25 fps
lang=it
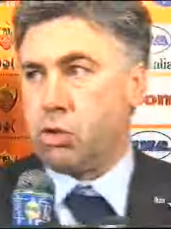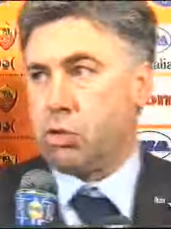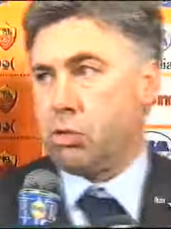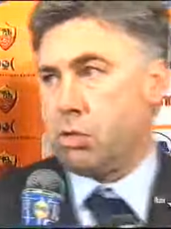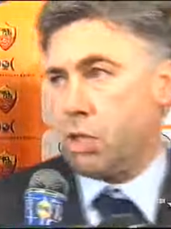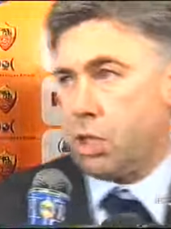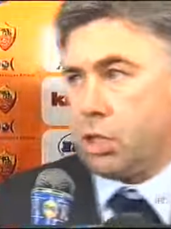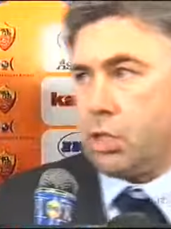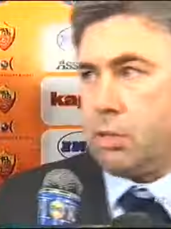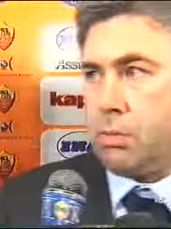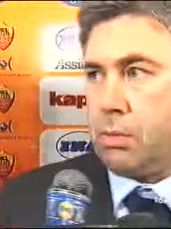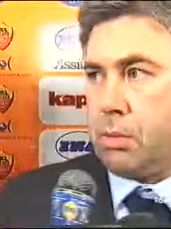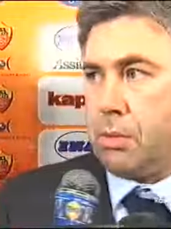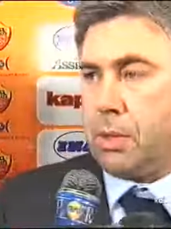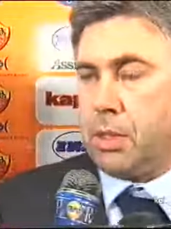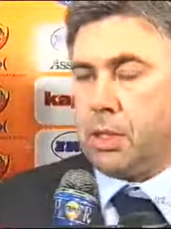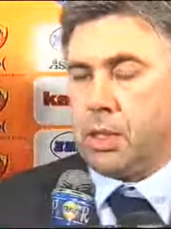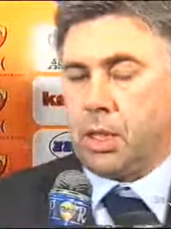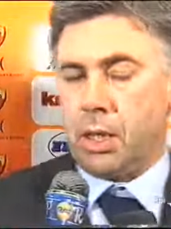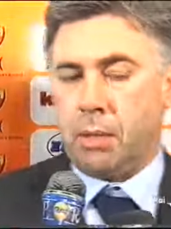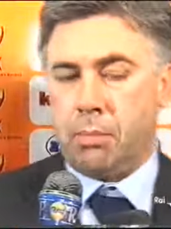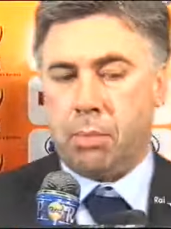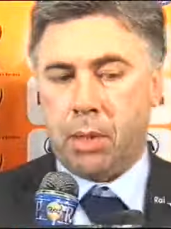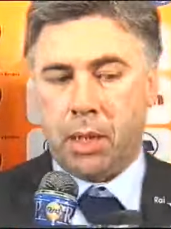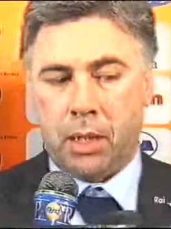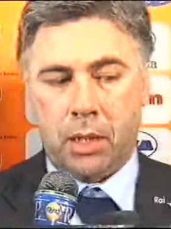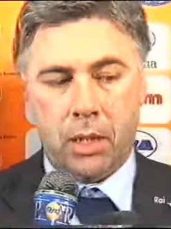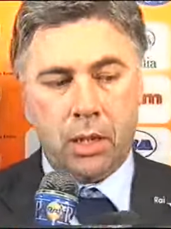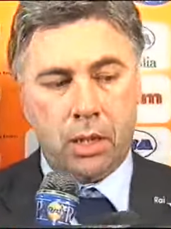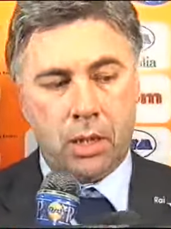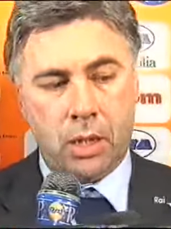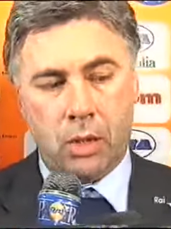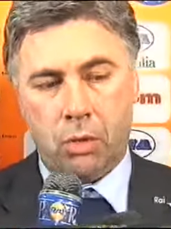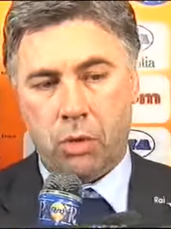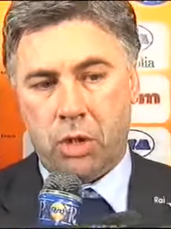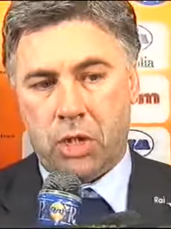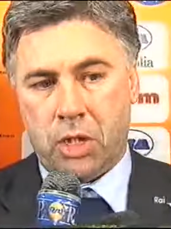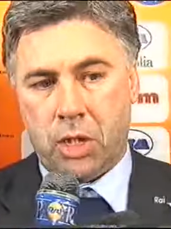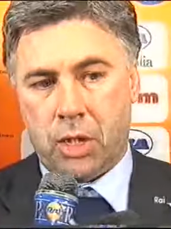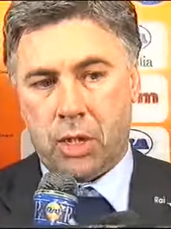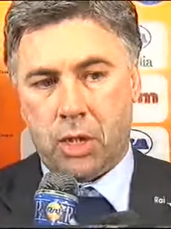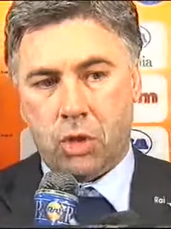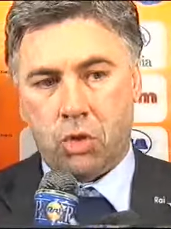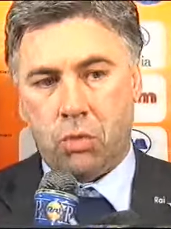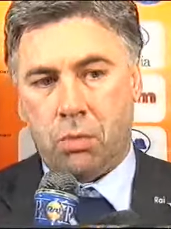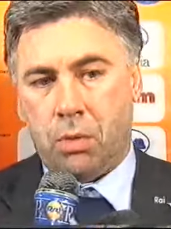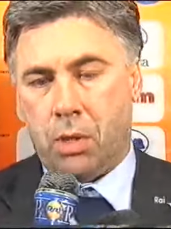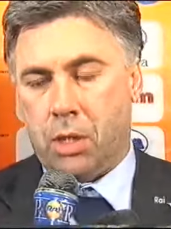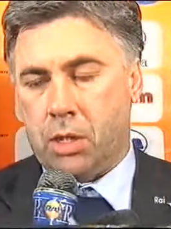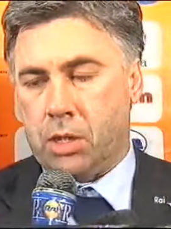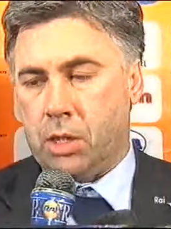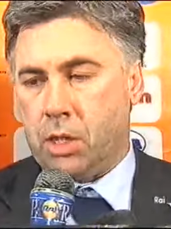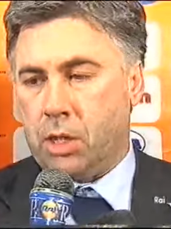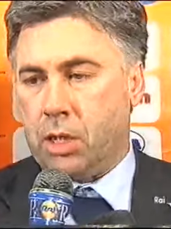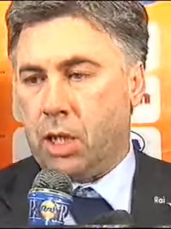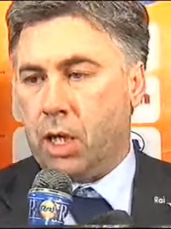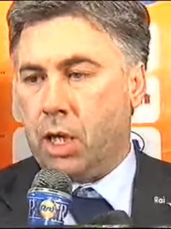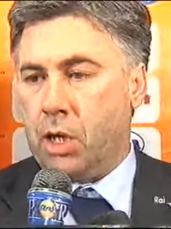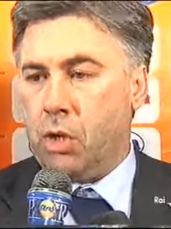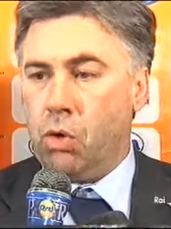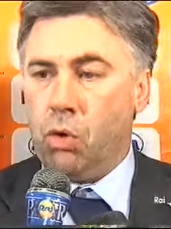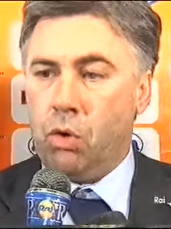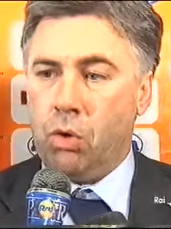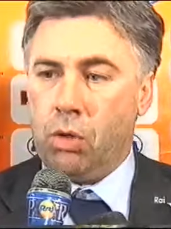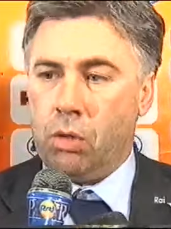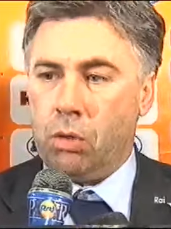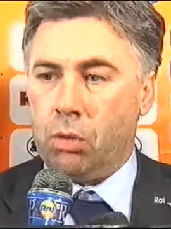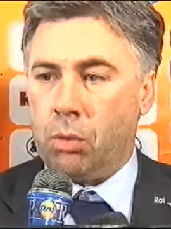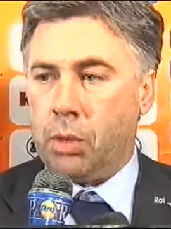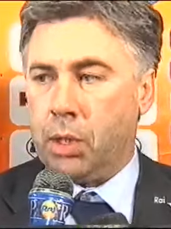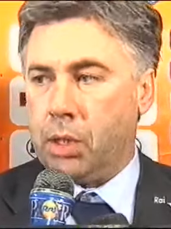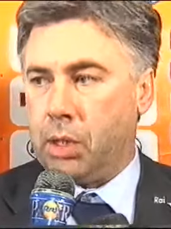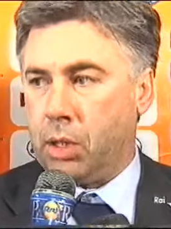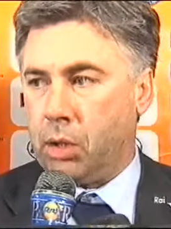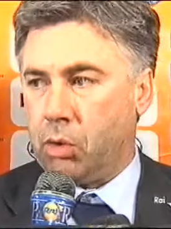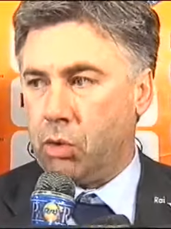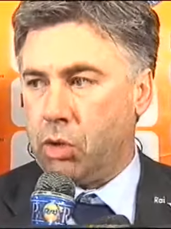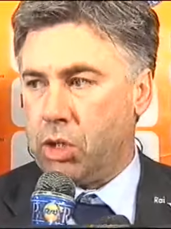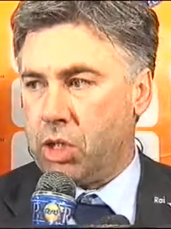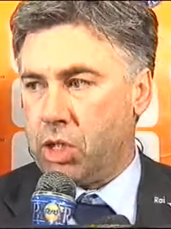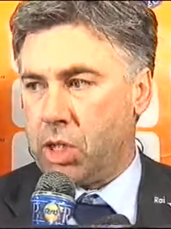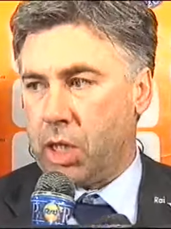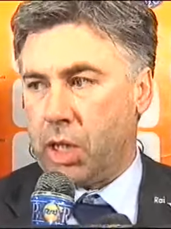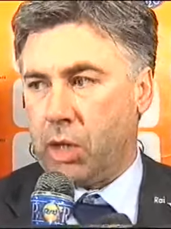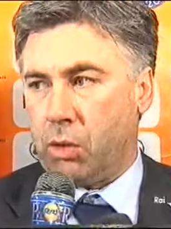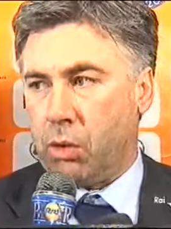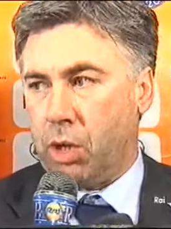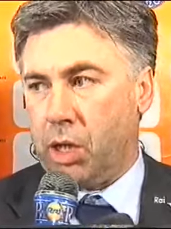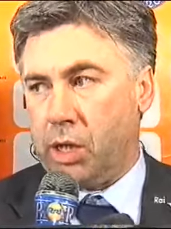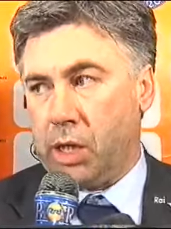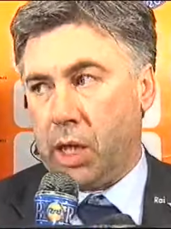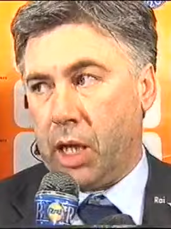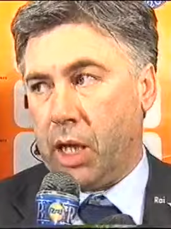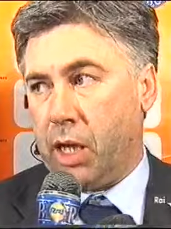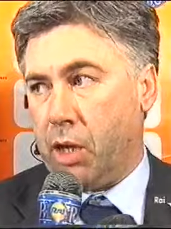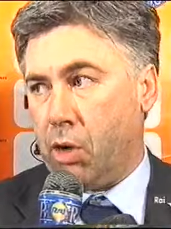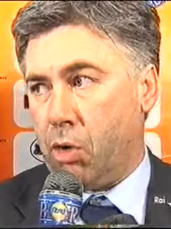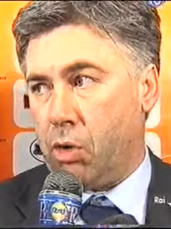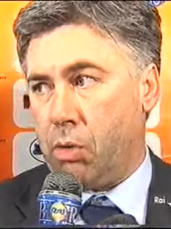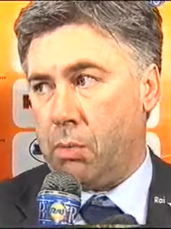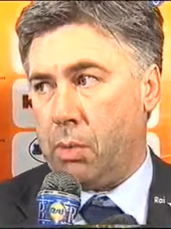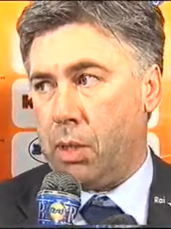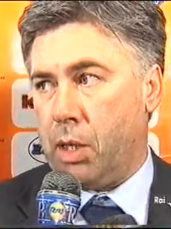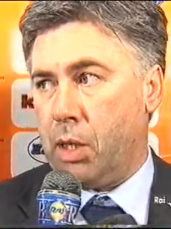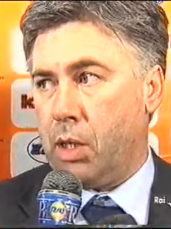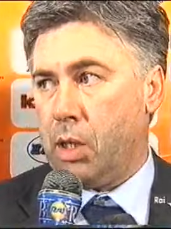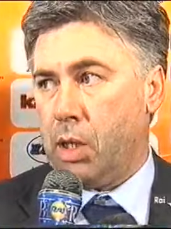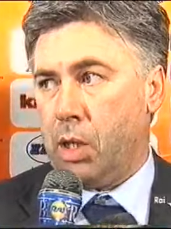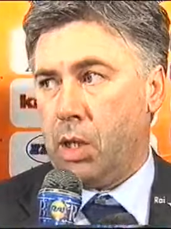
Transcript: Ci sono stati momenti della partita dove c'è stata superazione della Juve, momenti in cui c'è stata quella della Roma,